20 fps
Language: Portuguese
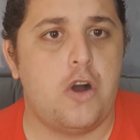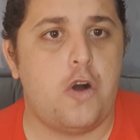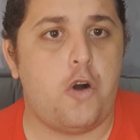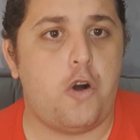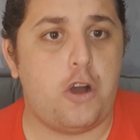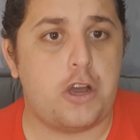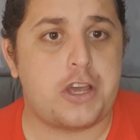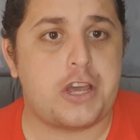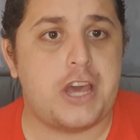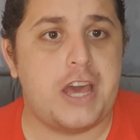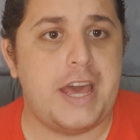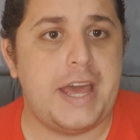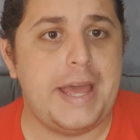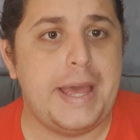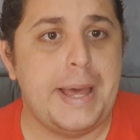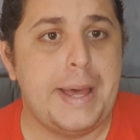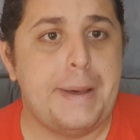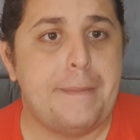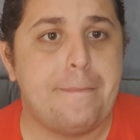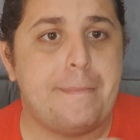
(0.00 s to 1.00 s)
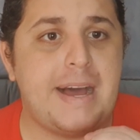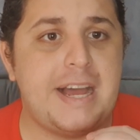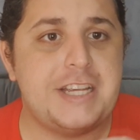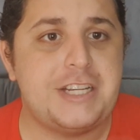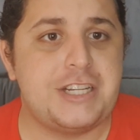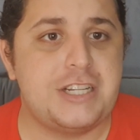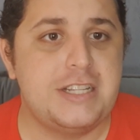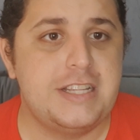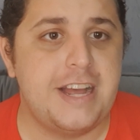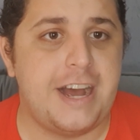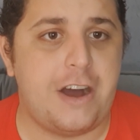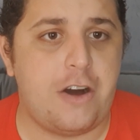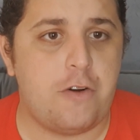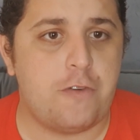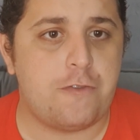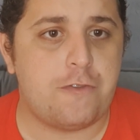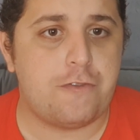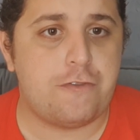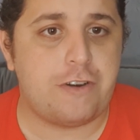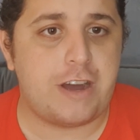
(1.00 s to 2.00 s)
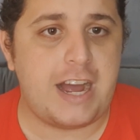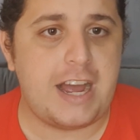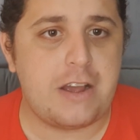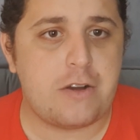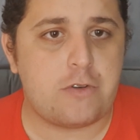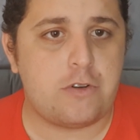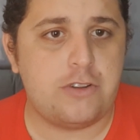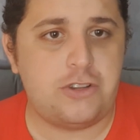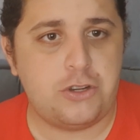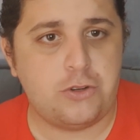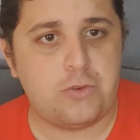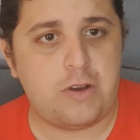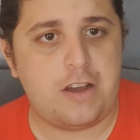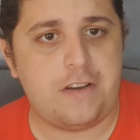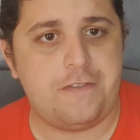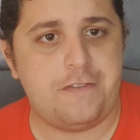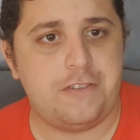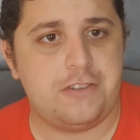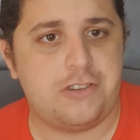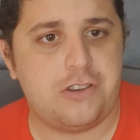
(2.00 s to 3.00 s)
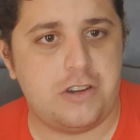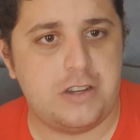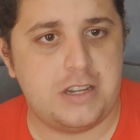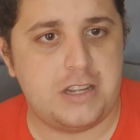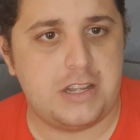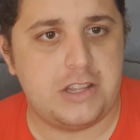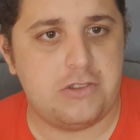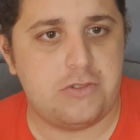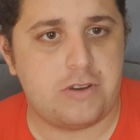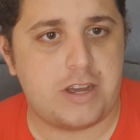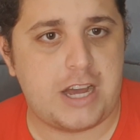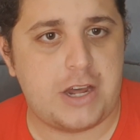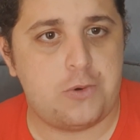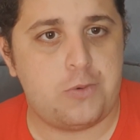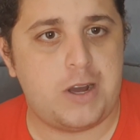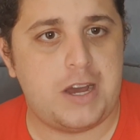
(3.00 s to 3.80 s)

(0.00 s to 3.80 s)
OK, mas não vai continuar funcionando, cara.